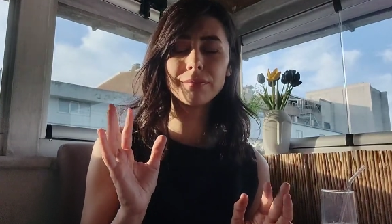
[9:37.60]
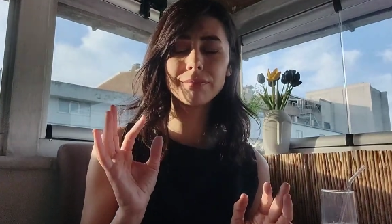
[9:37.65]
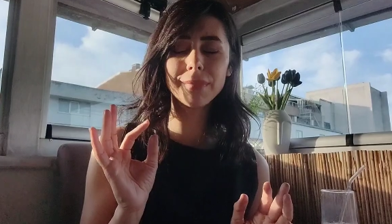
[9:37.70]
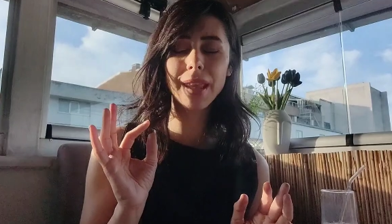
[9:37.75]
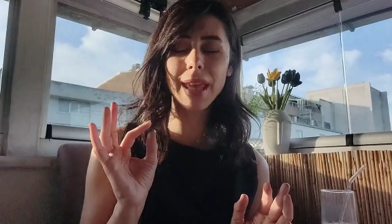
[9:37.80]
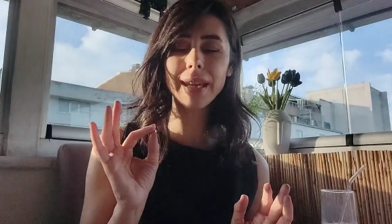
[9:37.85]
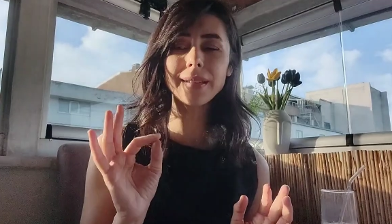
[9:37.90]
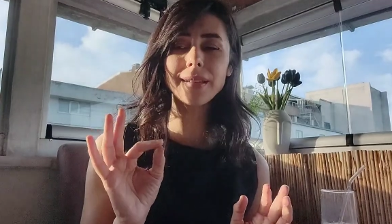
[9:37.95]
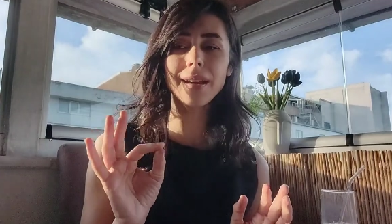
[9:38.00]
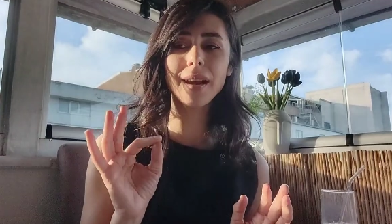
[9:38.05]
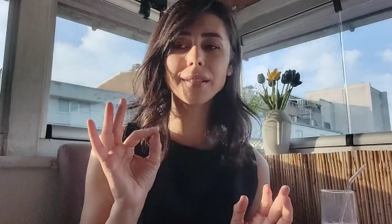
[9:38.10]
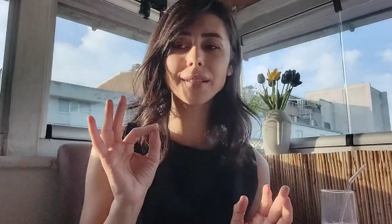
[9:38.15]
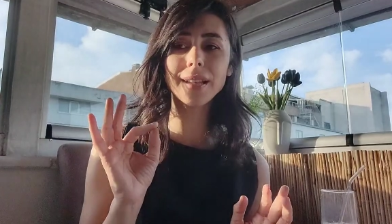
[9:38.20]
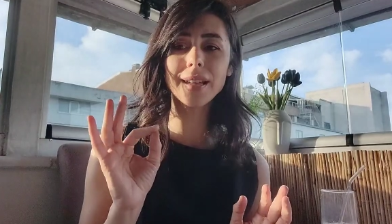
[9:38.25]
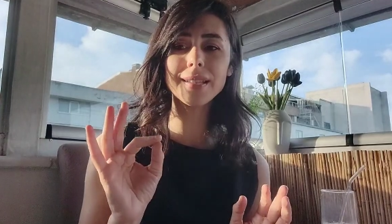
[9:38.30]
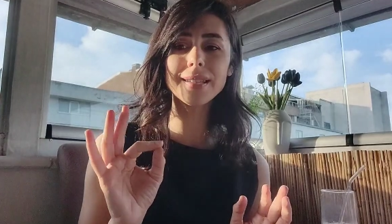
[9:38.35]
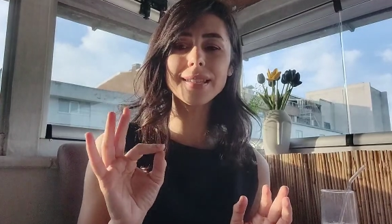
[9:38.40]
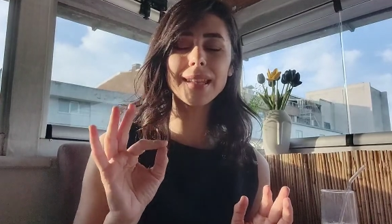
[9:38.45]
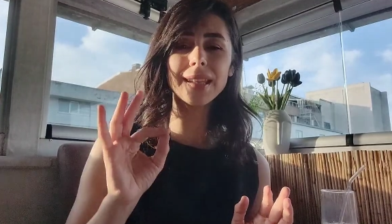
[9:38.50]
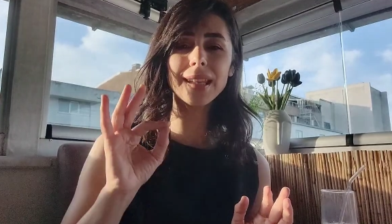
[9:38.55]

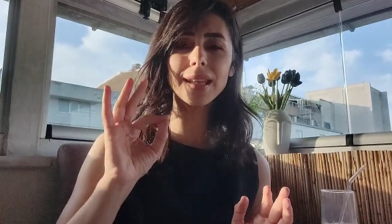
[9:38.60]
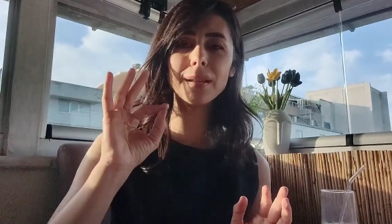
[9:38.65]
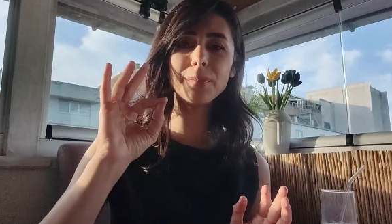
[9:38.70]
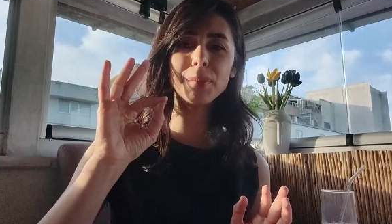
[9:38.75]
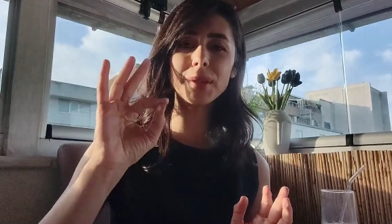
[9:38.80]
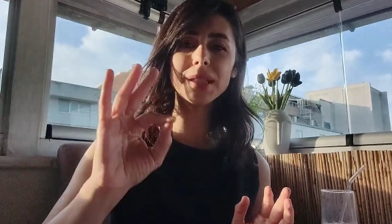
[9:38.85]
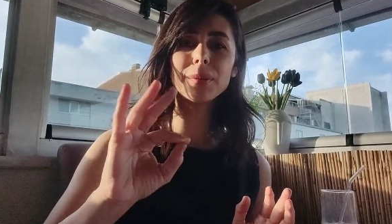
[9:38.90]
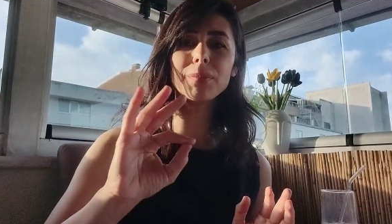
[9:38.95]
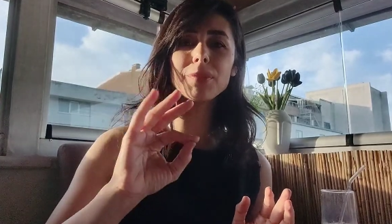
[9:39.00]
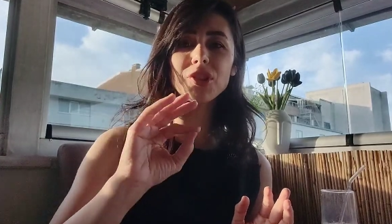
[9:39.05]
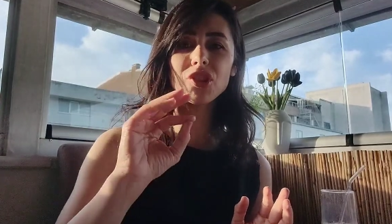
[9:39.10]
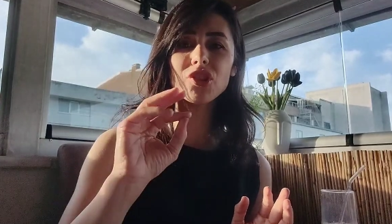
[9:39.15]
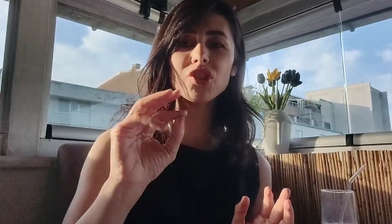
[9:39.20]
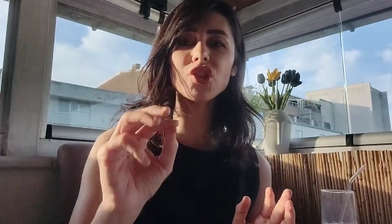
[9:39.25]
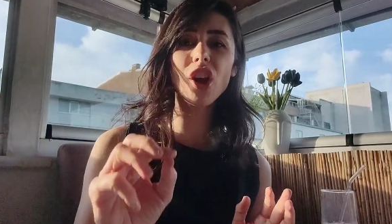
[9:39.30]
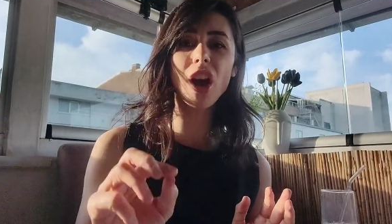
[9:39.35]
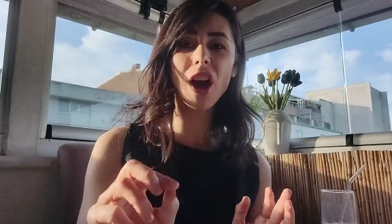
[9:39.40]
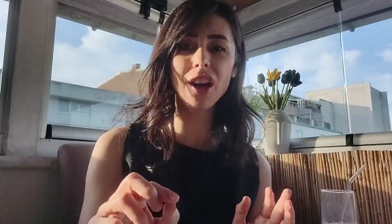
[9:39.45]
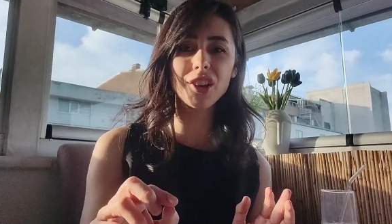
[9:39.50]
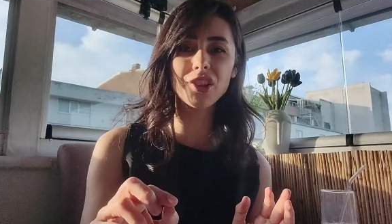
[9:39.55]
tekrardan seni bitim için
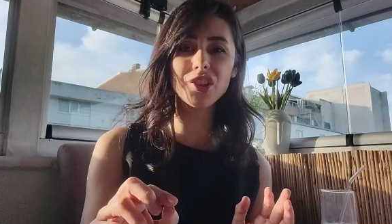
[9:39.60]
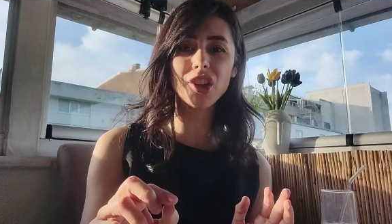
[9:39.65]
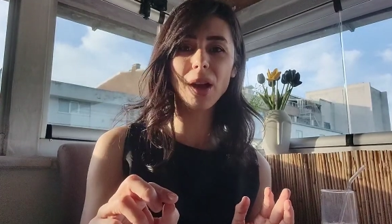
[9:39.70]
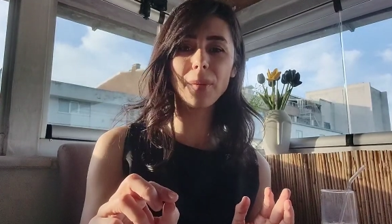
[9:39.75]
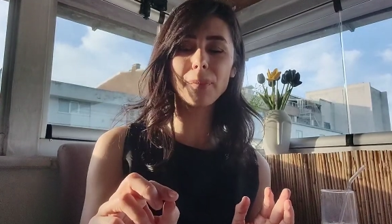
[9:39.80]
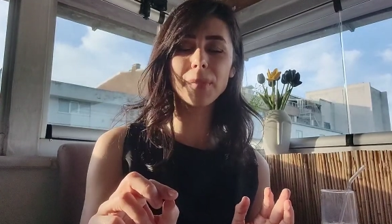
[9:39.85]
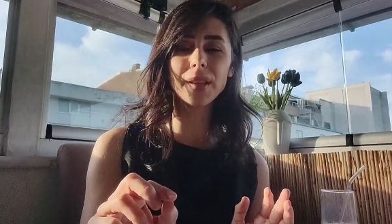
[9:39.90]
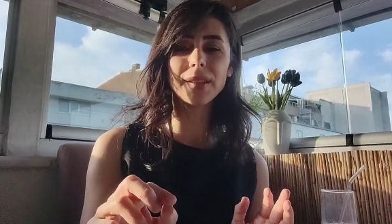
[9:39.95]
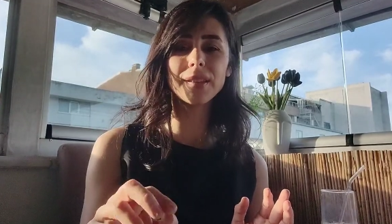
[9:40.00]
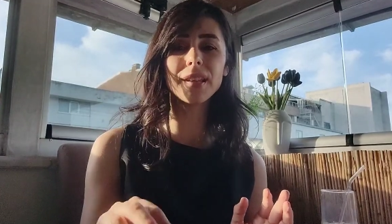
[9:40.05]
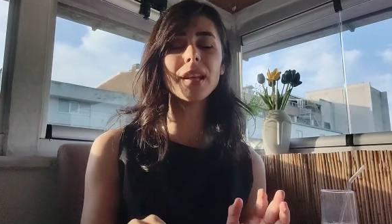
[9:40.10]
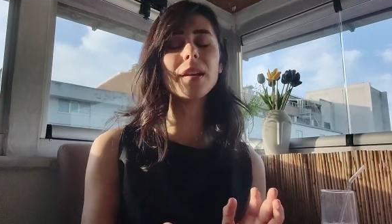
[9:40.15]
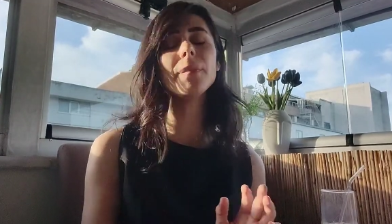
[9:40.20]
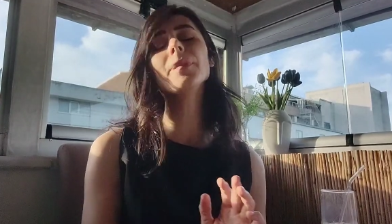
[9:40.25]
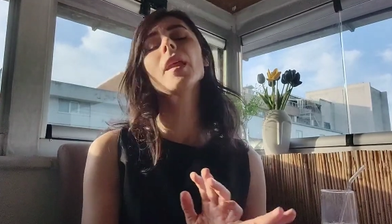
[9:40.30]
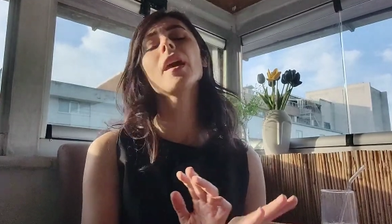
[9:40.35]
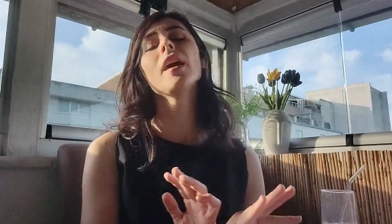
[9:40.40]
çağıracağım dedi.